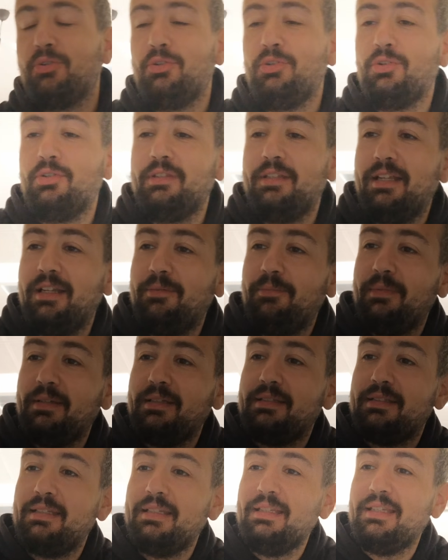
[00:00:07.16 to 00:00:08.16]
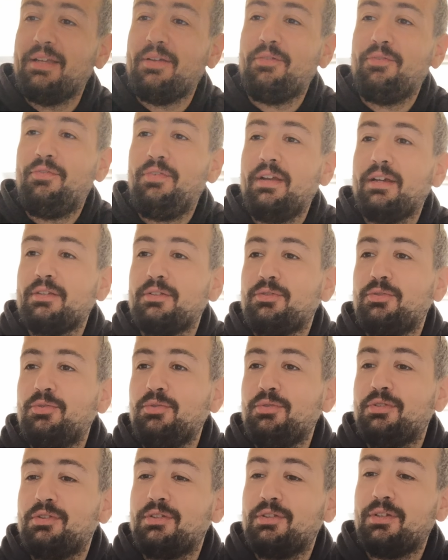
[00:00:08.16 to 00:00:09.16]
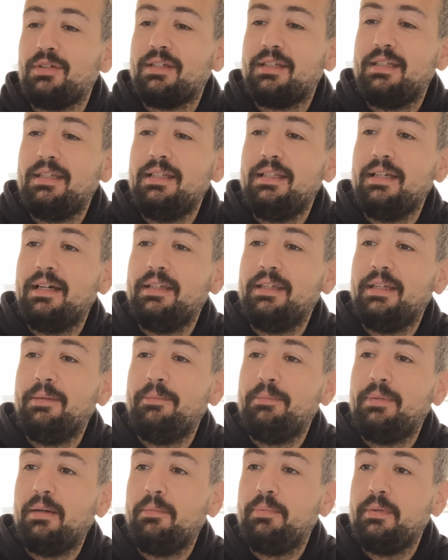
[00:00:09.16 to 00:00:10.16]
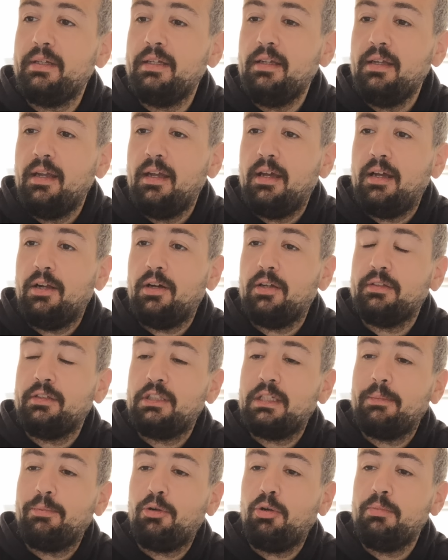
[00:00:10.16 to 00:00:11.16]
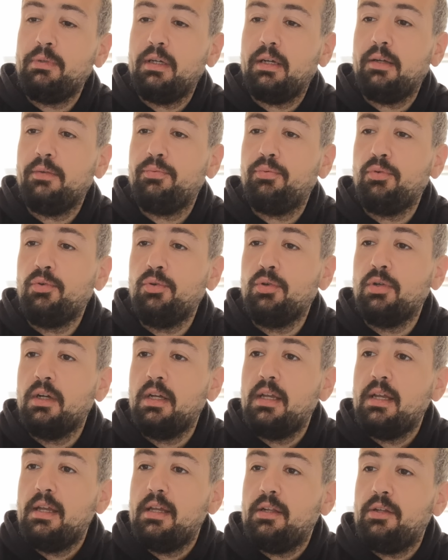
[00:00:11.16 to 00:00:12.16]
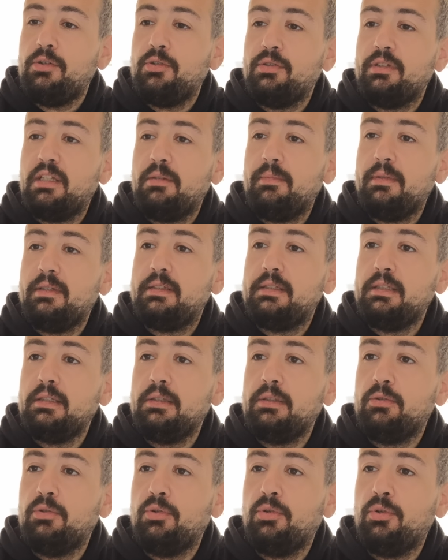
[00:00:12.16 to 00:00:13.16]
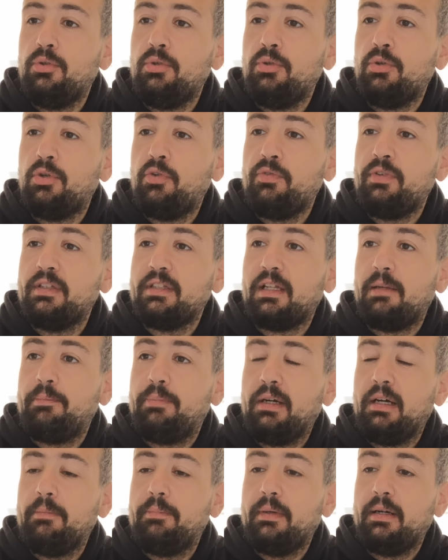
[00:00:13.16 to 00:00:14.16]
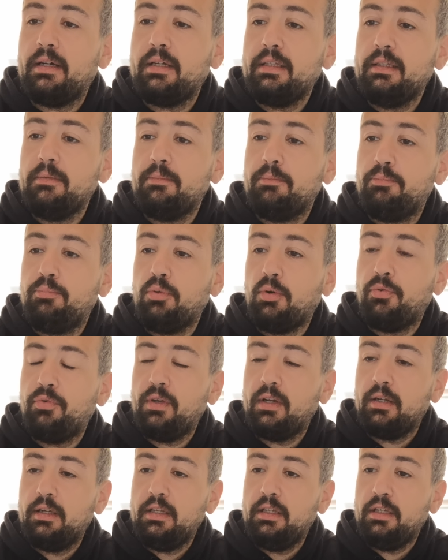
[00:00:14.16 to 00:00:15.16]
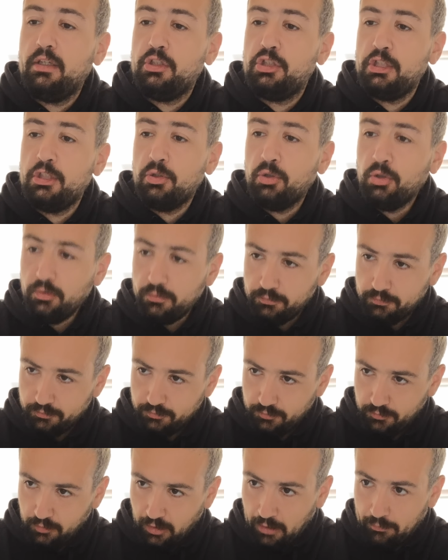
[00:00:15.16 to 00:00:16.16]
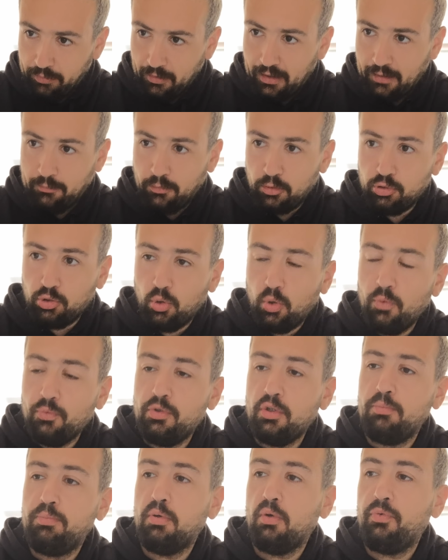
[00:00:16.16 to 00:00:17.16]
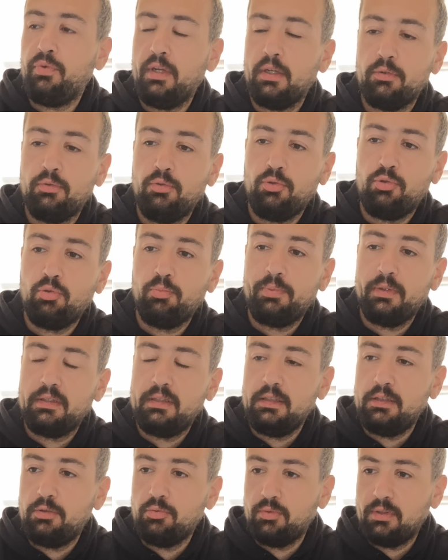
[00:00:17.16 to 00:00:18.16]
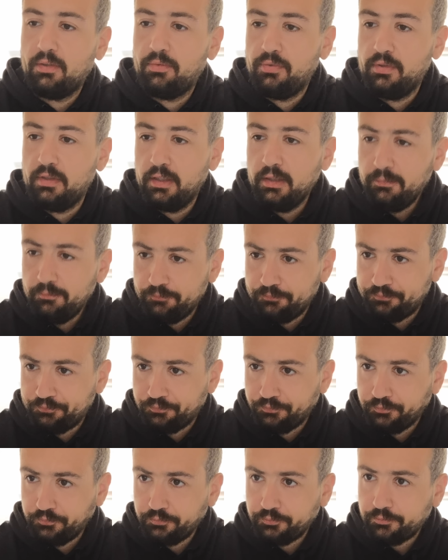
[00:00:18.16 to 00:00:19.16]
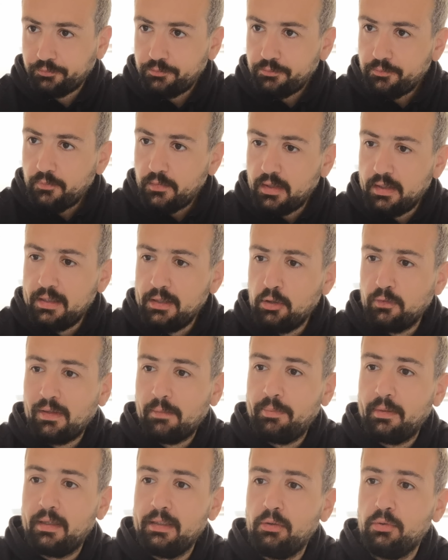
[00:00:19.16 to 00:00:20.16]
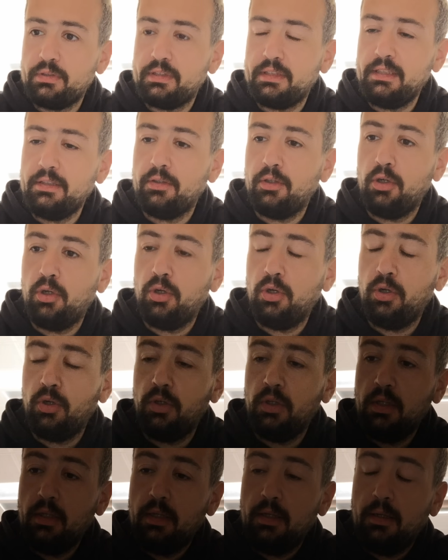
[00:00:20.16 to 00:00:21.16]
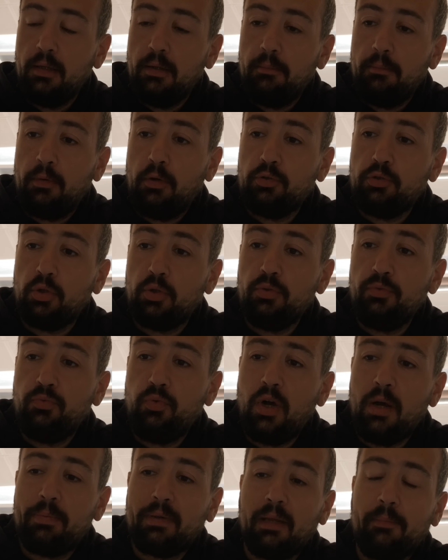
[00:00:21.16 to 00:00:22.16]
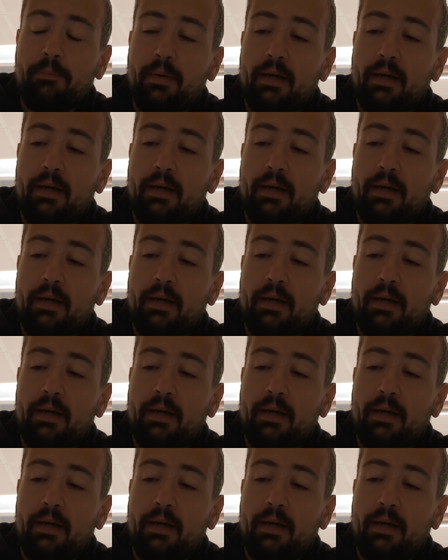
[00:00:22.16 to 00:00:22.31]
Lionel Messi versus Kylian Mbappé. Alors déjà première info, Lionel Messi ne reviendra pas à Paris pour faire les JO. Apparemment trop vieux pour faire deux compétitions d'affilée. Et on va parler aussi, euh, bah, encore une fois, après